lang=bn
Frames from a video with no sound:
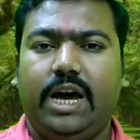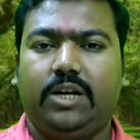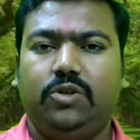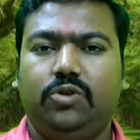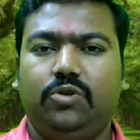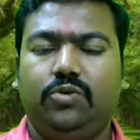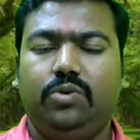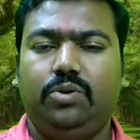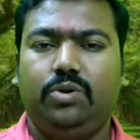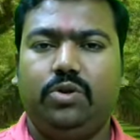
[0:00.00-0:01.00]
এক যোগ
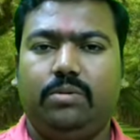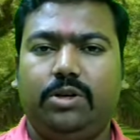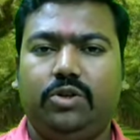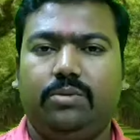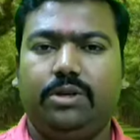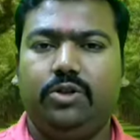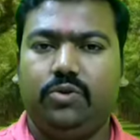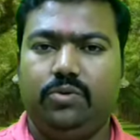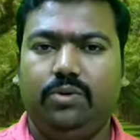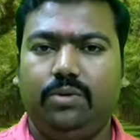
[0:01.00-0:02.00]
শূন্য সমান সমান
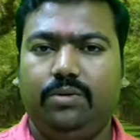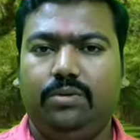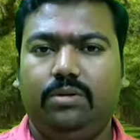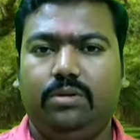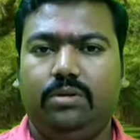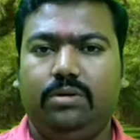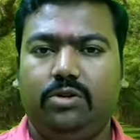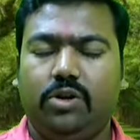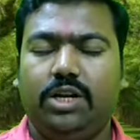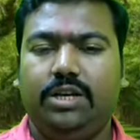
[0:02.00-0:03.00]
শূন্য
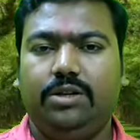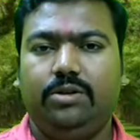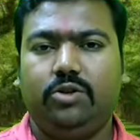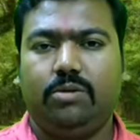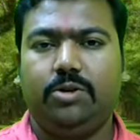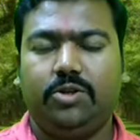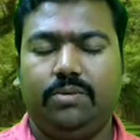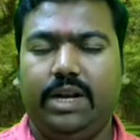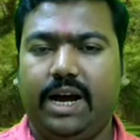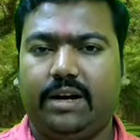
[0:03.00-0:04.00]
সরি সমান
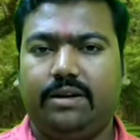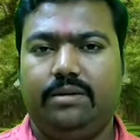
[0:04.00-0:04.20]
সমান এক